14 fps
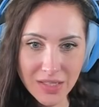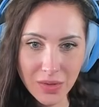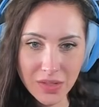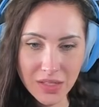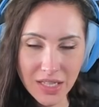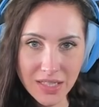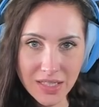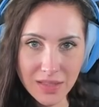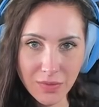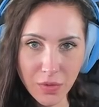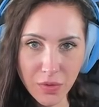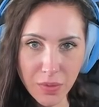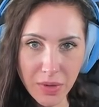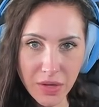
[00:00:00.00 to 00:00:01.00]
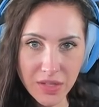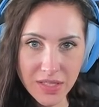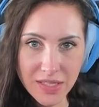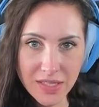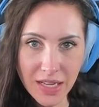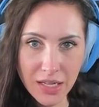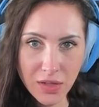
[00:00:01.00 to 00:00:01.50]
Und jetzt, wofür brauche ich
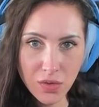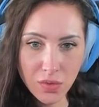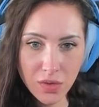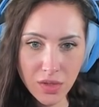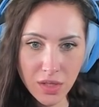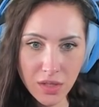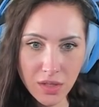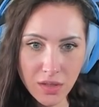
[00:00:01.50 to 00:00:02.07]
jetzt das Handtuch noch?